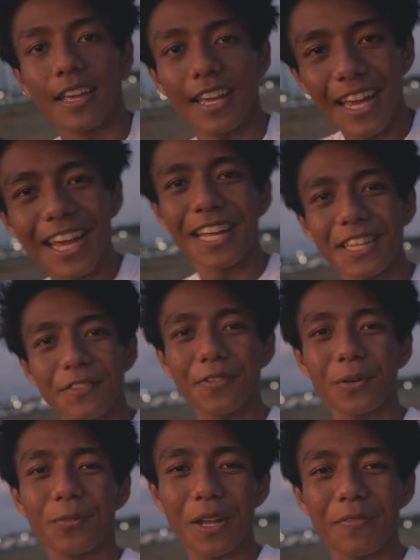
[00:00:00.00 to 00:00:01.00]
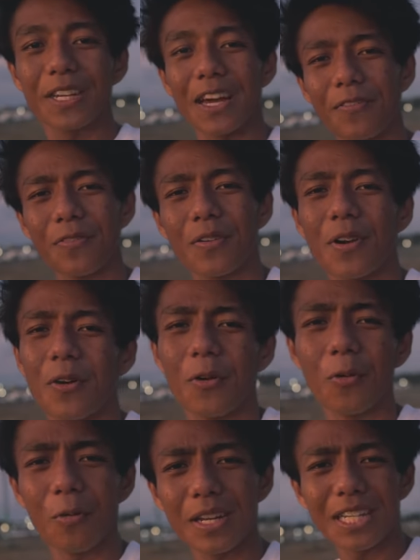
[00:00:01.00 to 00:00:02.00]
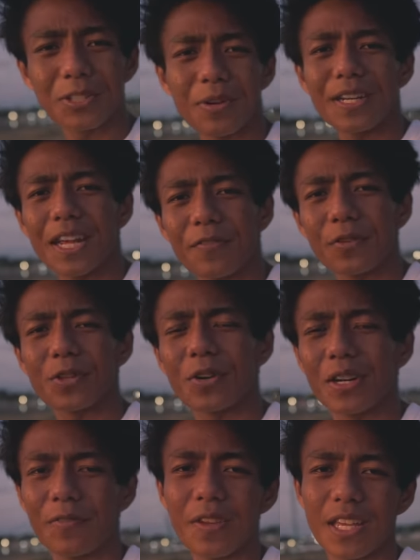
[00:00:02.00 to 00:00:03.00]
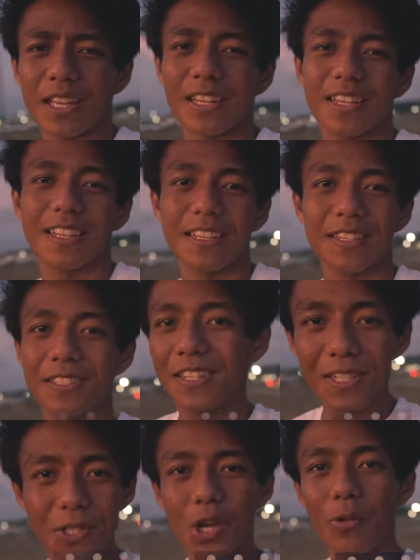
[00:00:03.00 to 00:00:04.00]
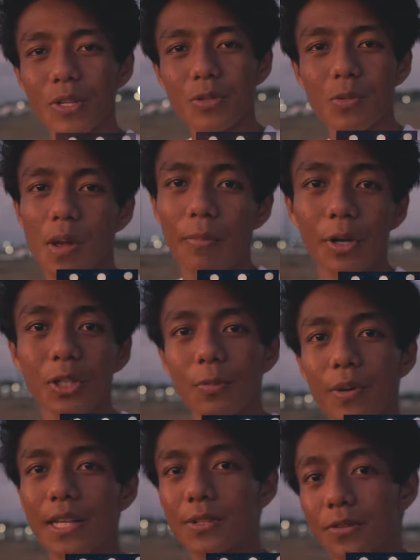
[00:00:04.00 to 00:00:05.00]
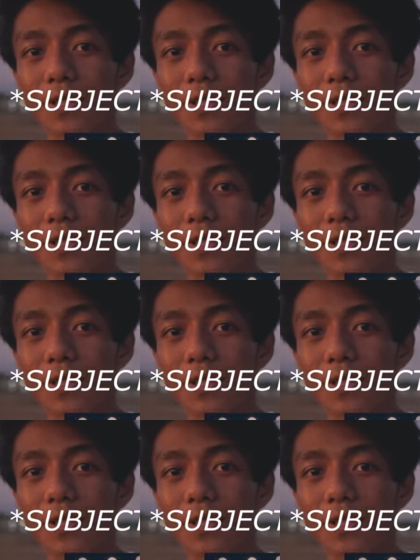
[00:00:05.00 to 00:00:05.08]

And if you're brave enough, why not try night photography? Just always remember to place your